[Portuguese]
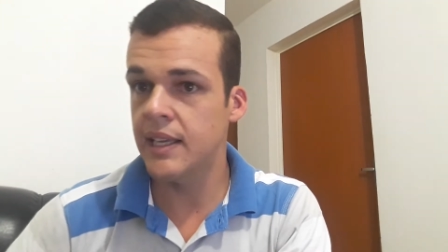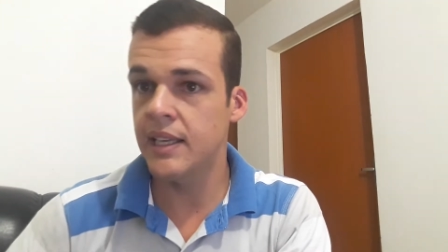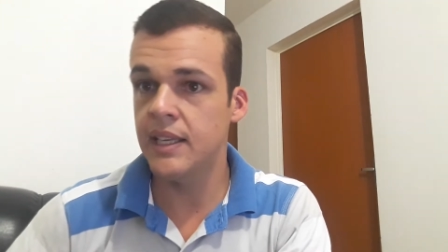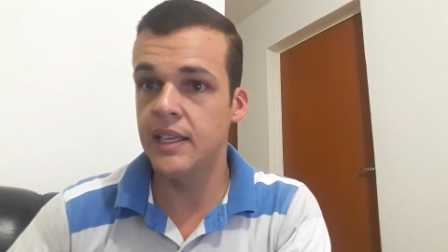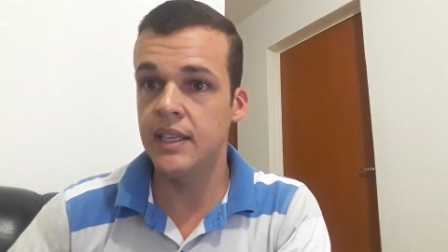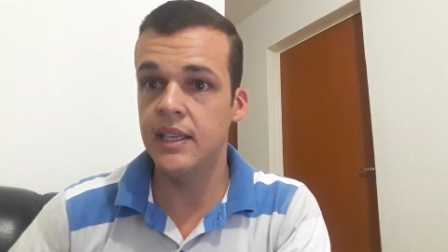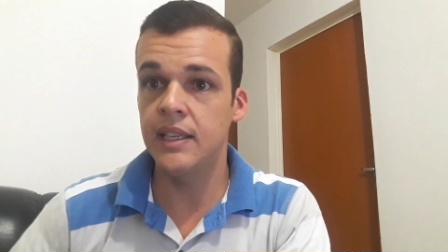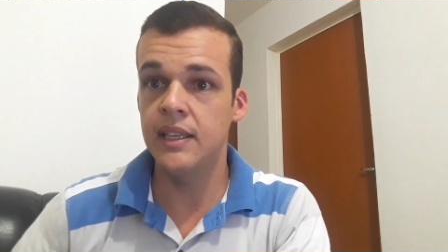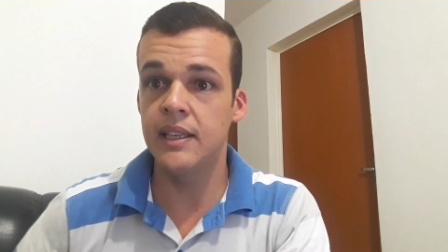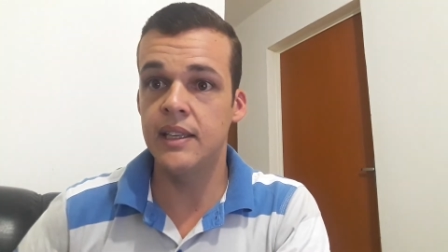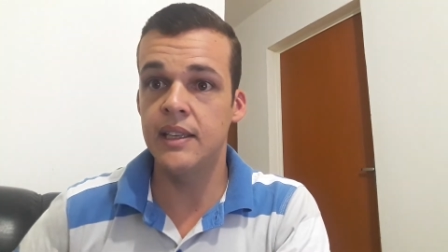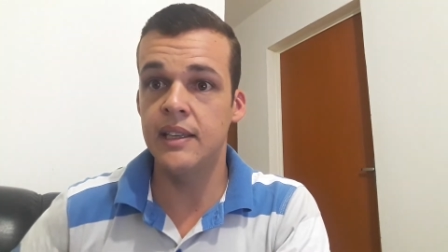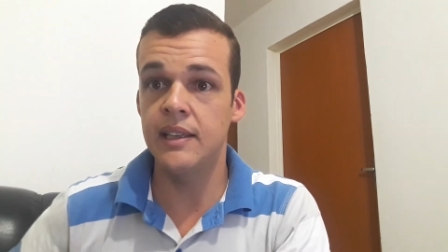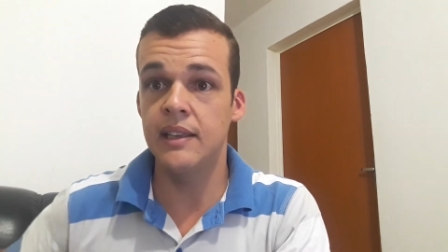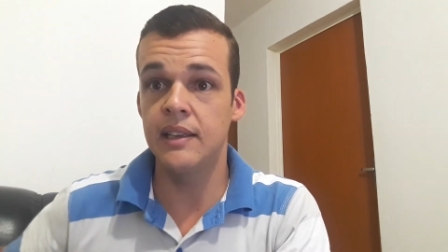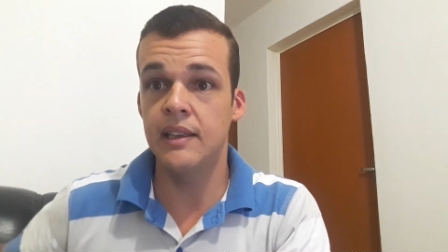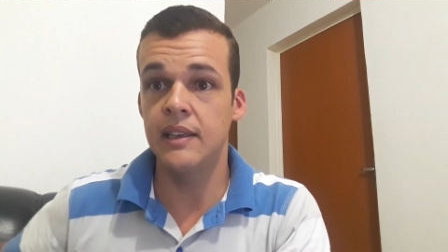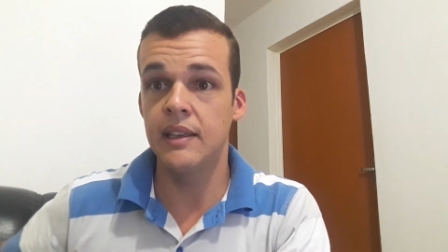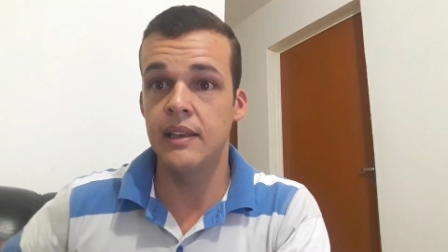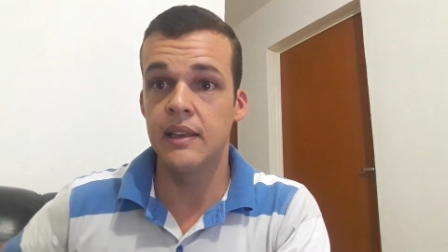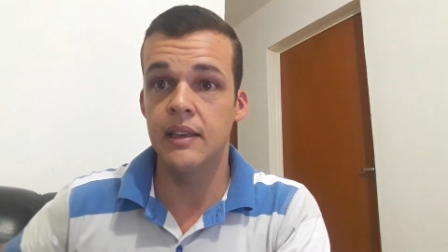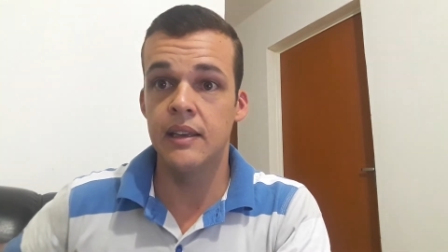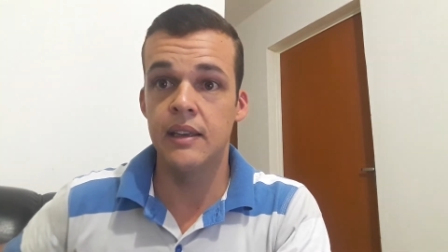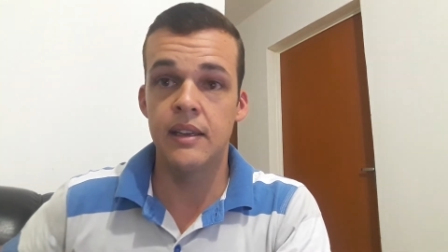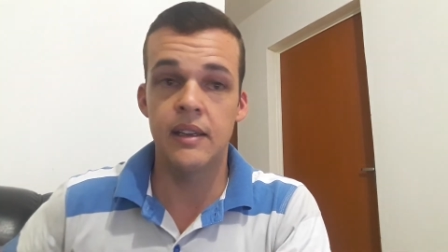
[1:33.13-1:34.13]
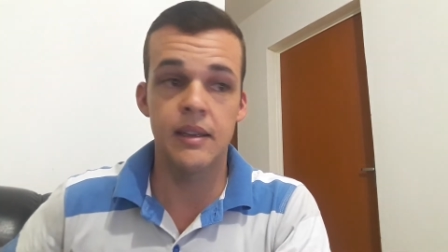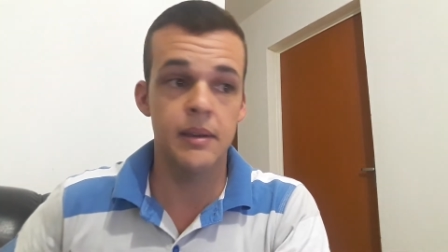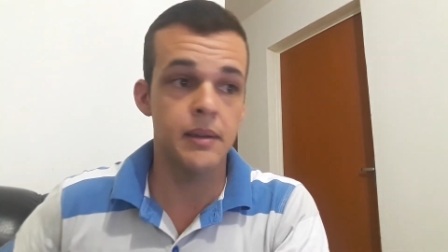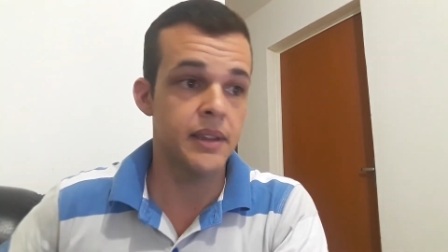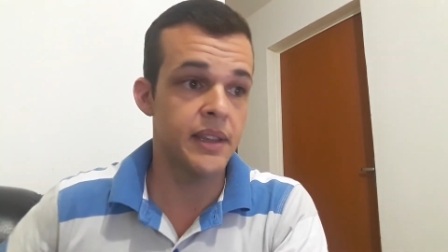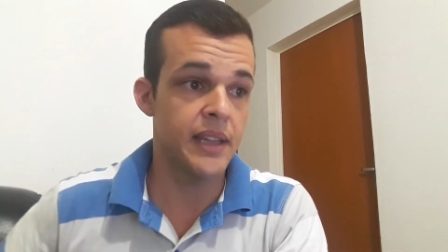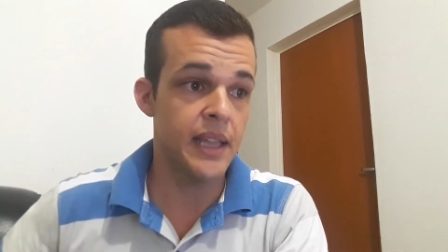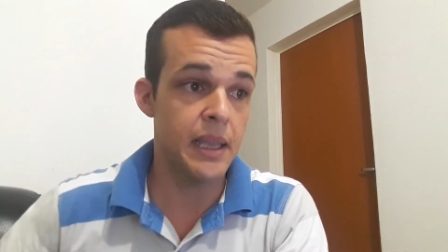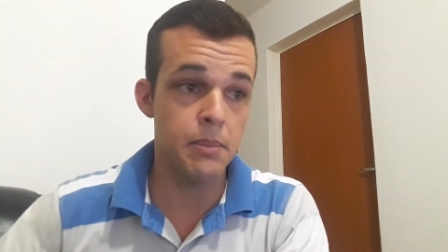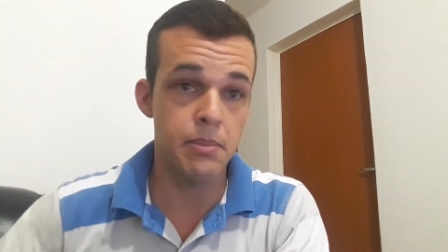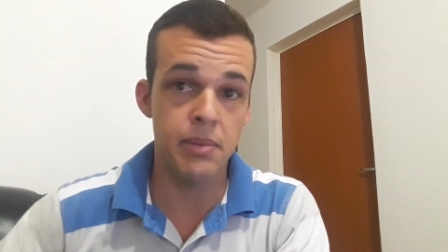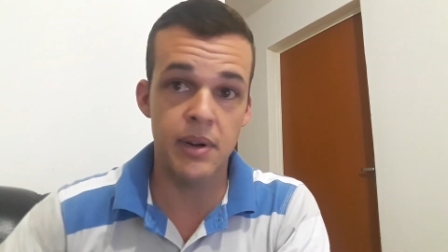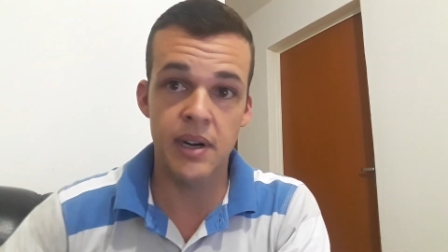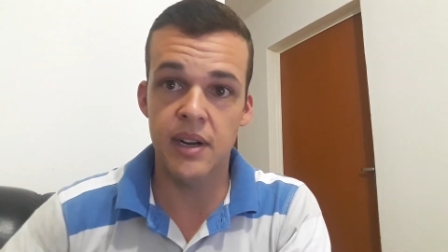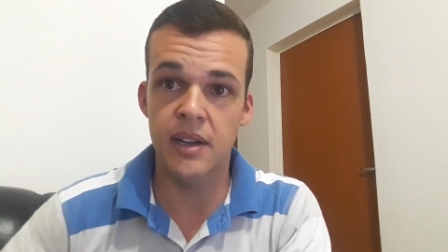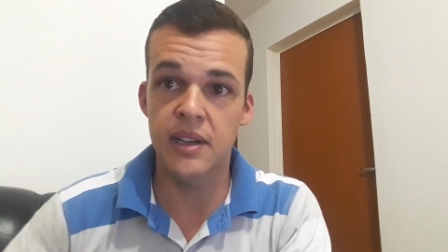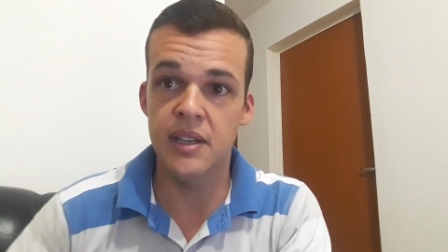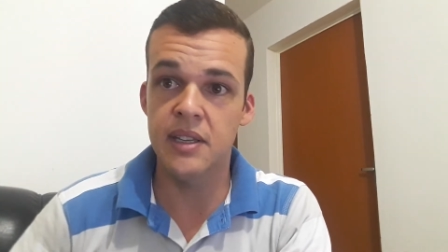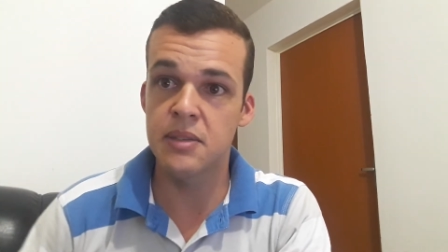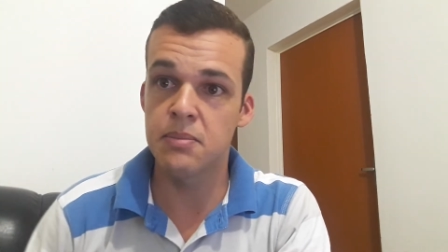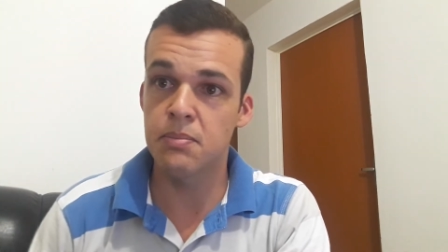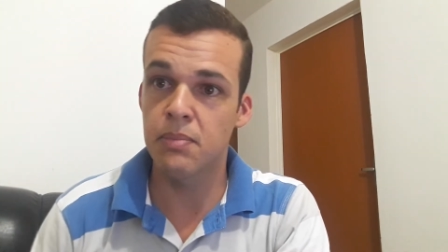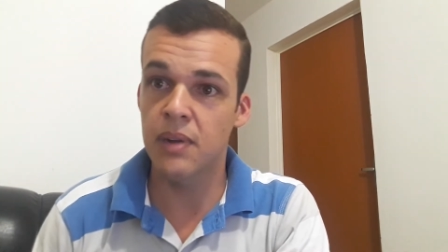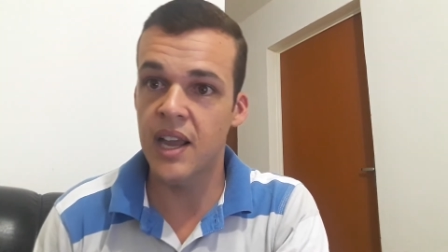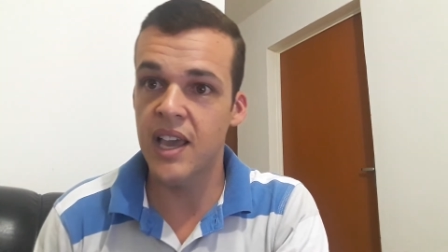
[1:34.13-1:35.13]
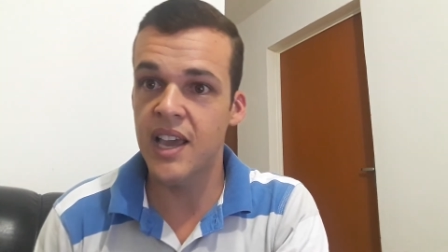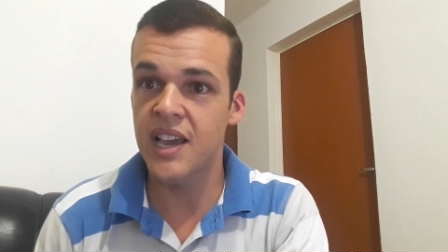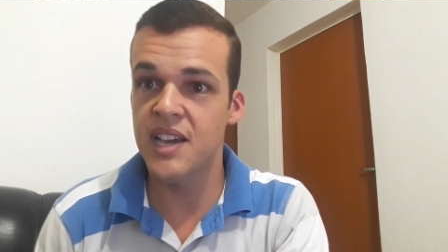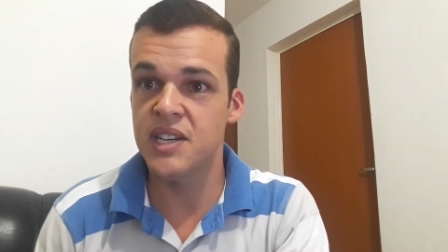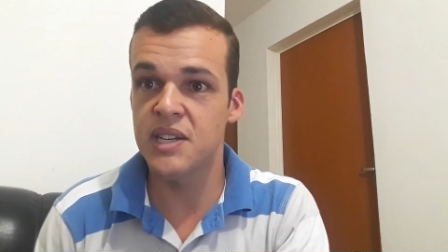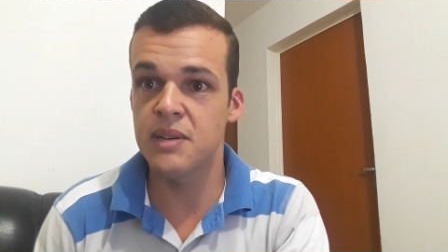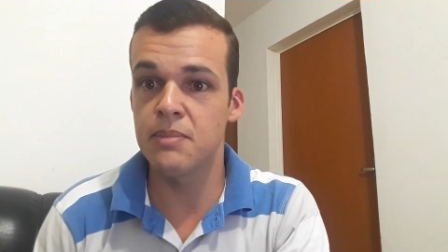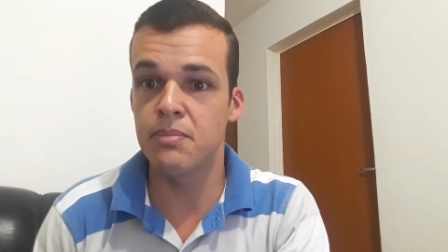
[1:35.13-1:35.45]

E nem para Splash,